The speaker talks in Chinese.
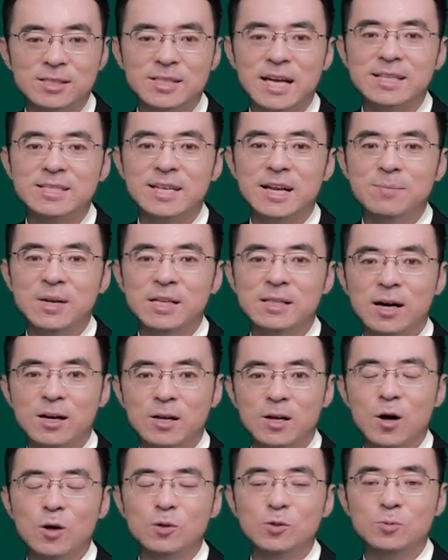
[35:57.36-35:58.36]
德才兼备
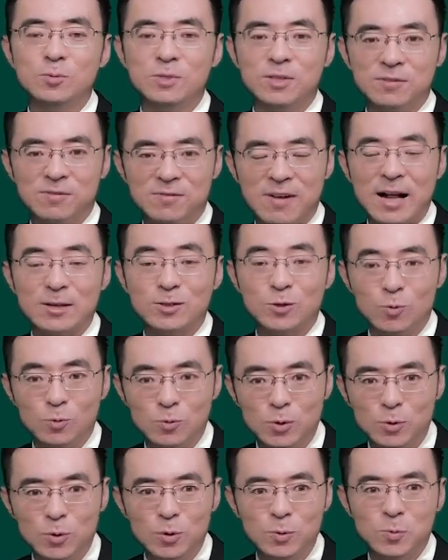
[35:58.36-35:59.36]
的高素质法治
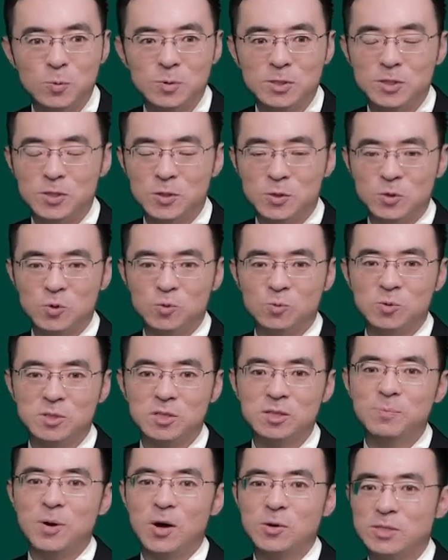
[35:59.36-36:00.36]
工作队伍，这是
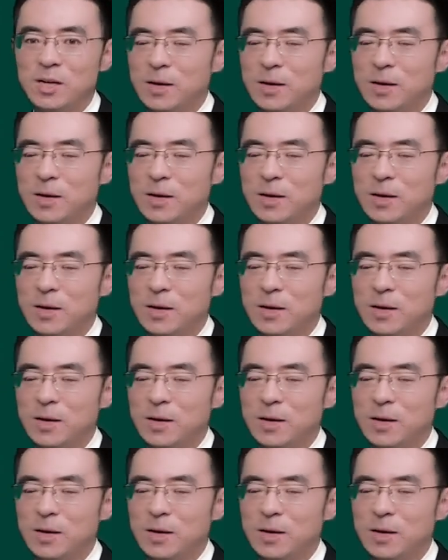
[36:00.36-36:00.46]
组织